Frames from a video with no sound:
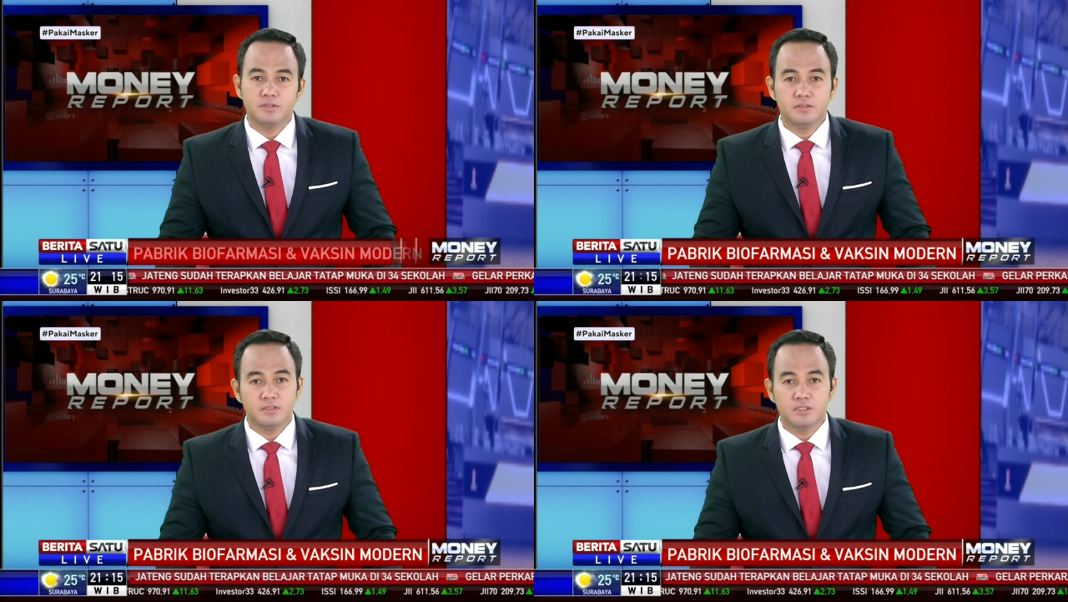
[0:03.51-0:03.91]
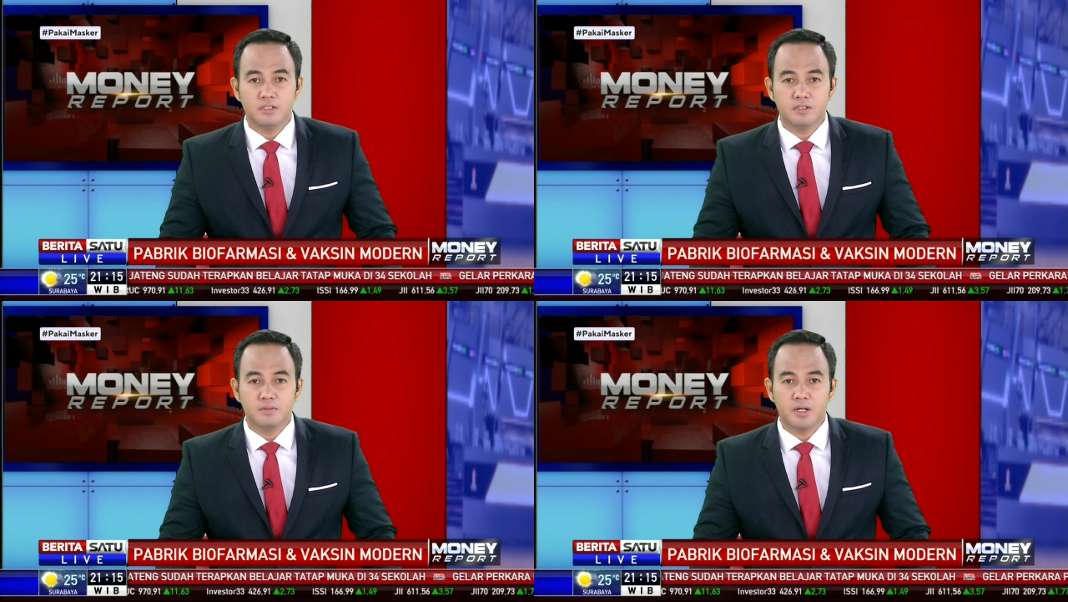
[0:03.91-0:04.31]

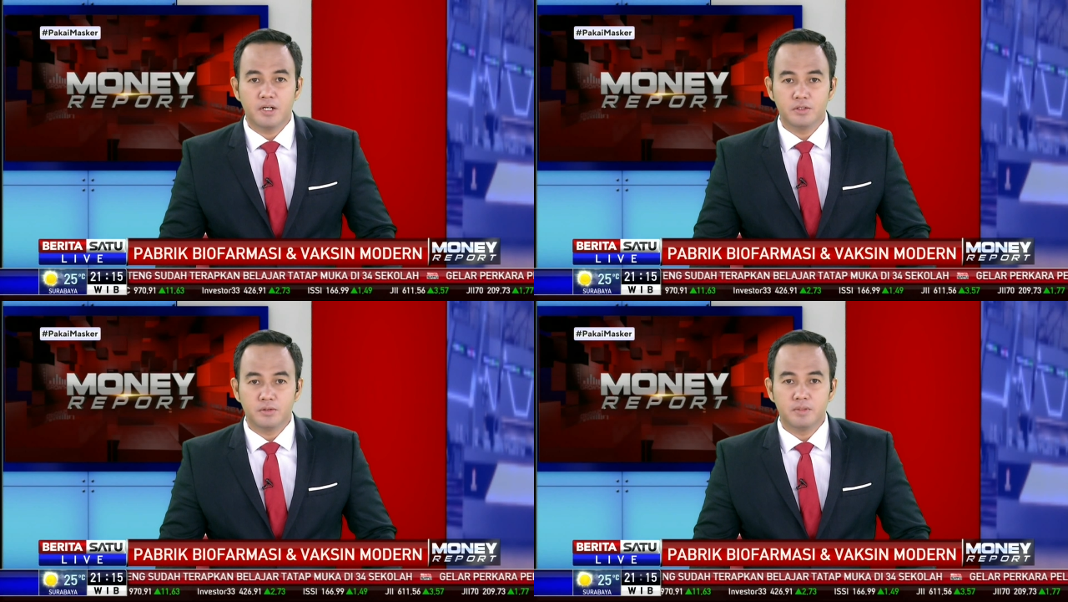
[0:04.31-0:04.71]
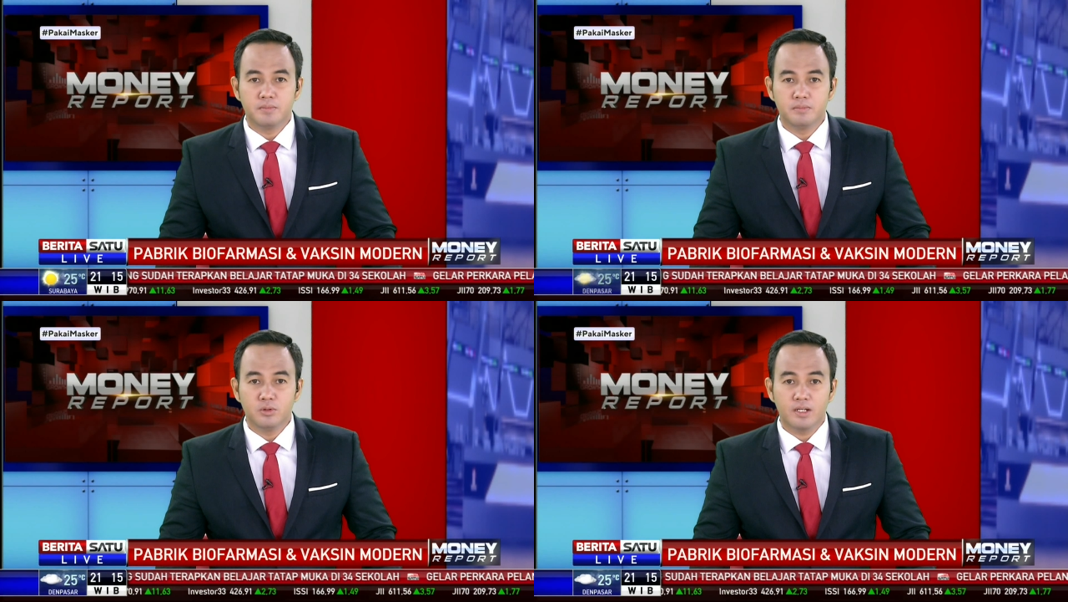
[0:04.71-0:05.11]
J Bio
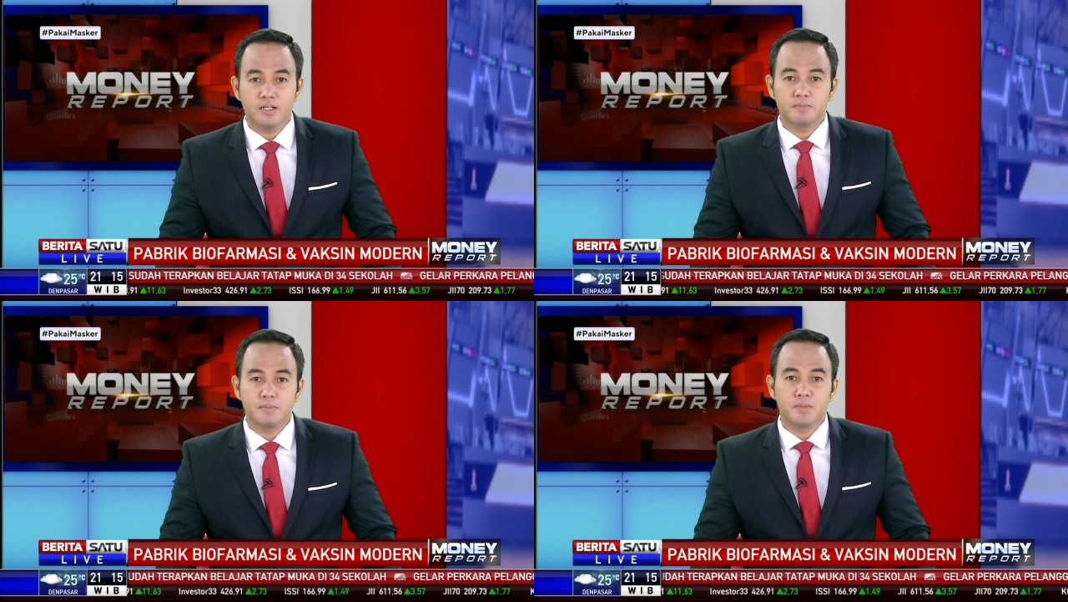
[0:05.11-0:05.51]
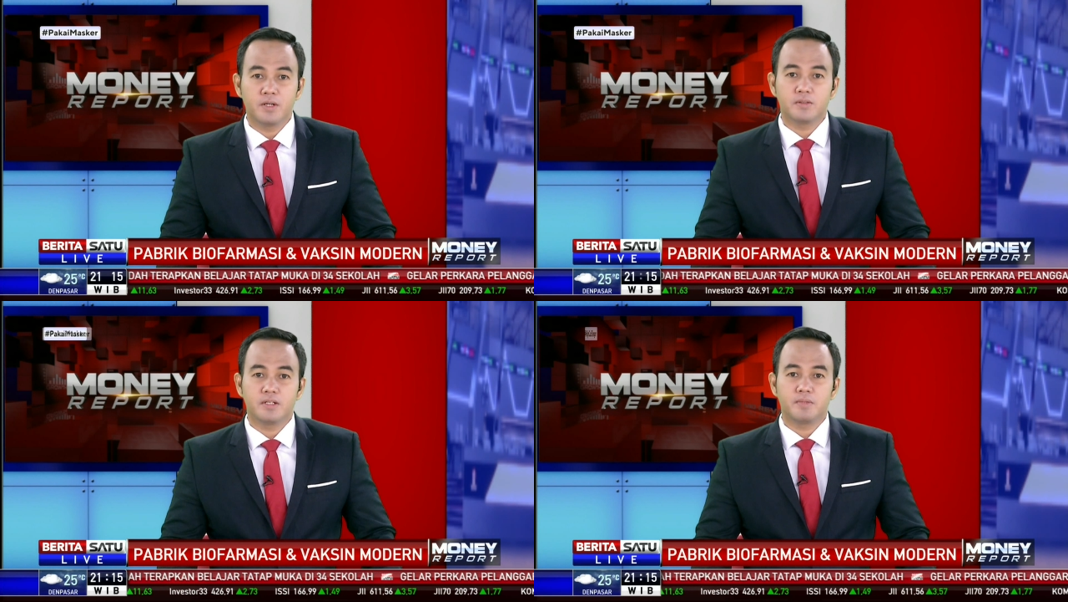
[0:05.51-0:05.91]
memulai
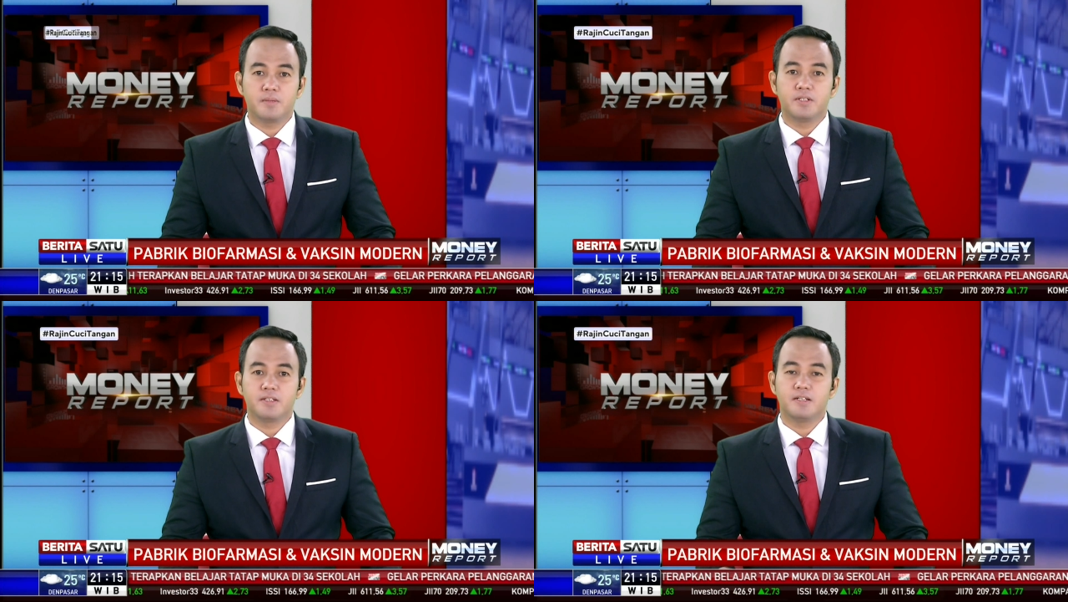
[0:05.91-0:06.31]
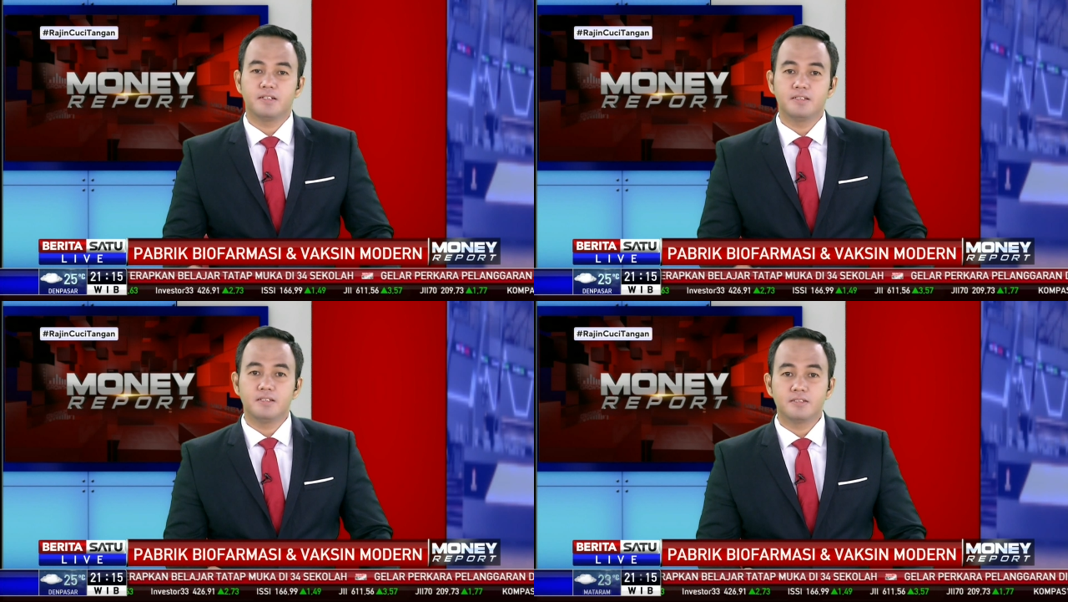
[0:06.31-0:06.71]
pembangunan pabriknya
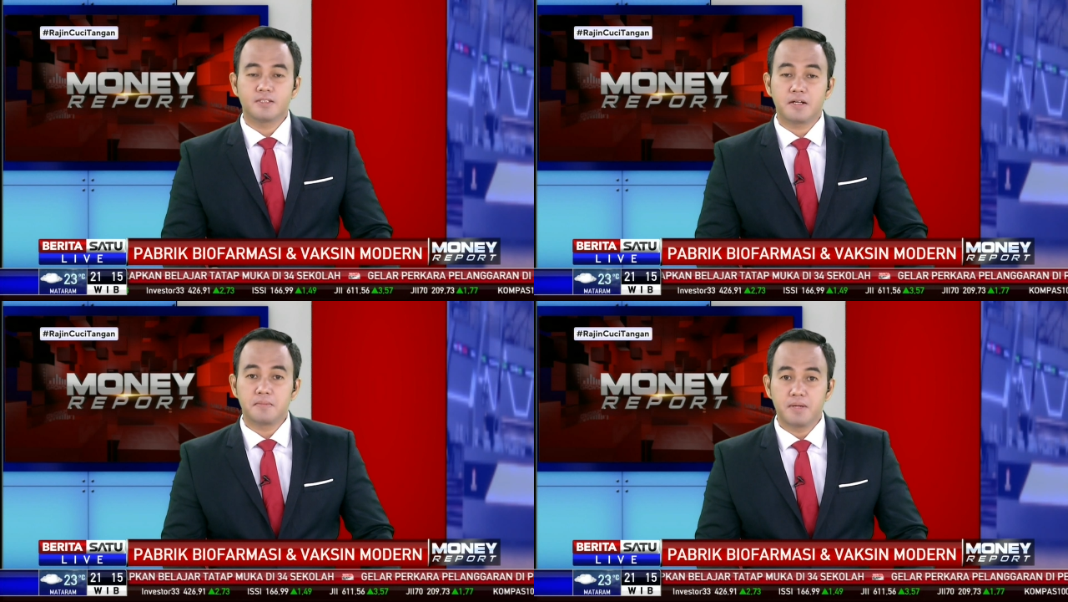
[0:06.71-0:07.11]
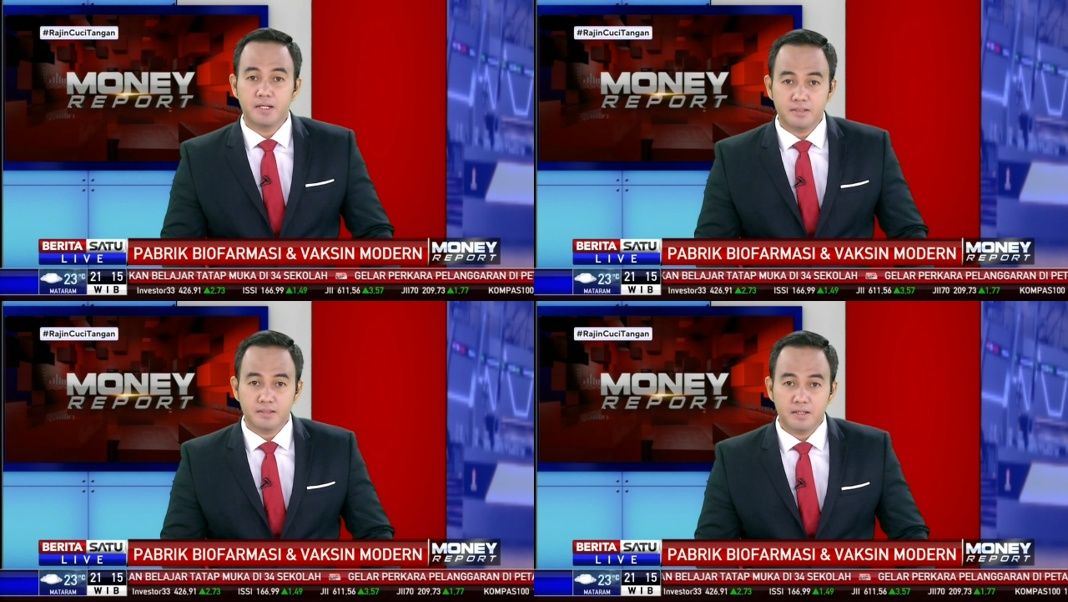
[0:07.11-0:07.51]
di Serang,
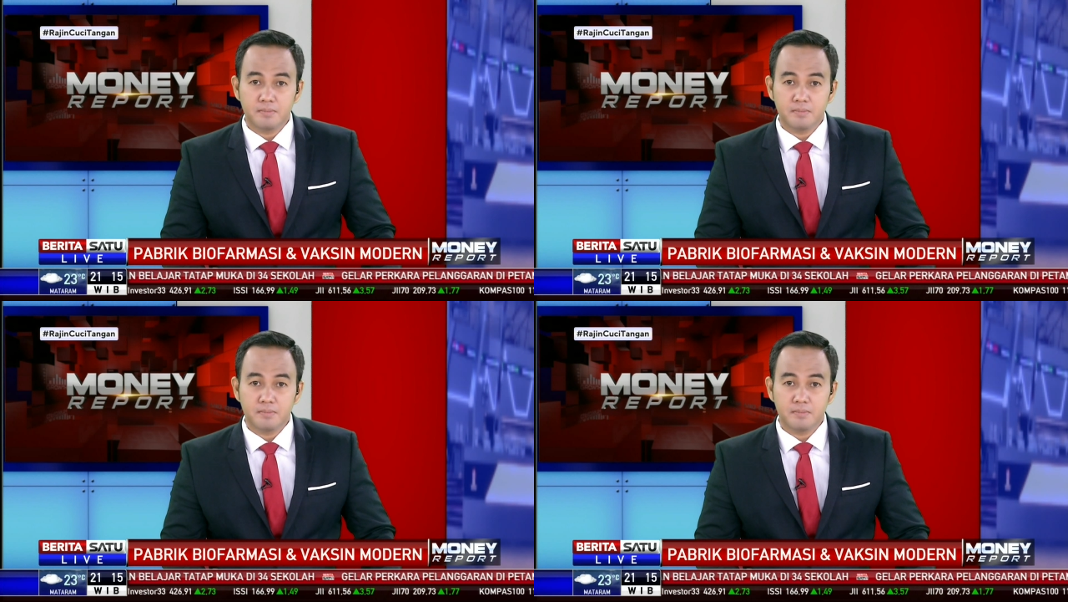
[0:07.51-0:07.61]
Banten.